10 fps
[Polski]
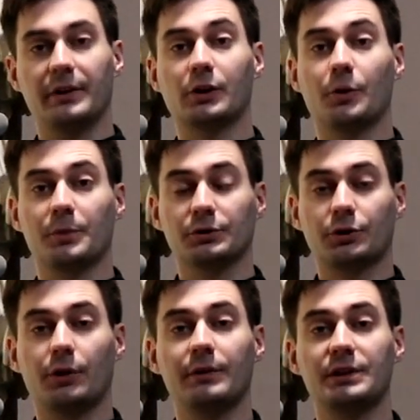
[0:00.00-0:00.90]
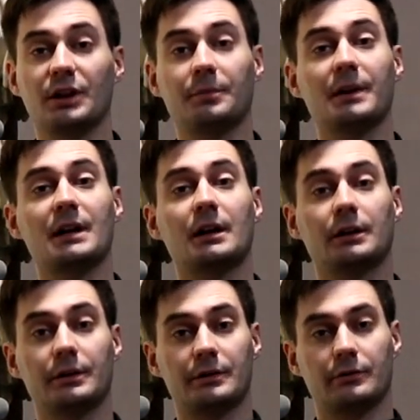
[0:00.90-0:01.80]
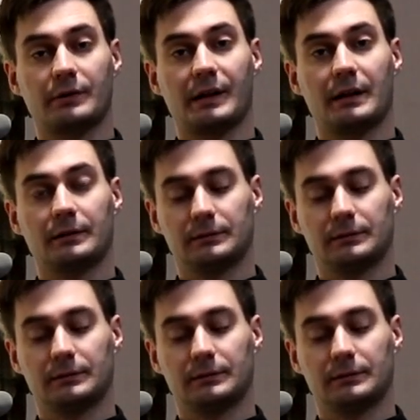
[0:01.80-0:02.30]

wielkopiątkowych cierpieniach Chrystusa.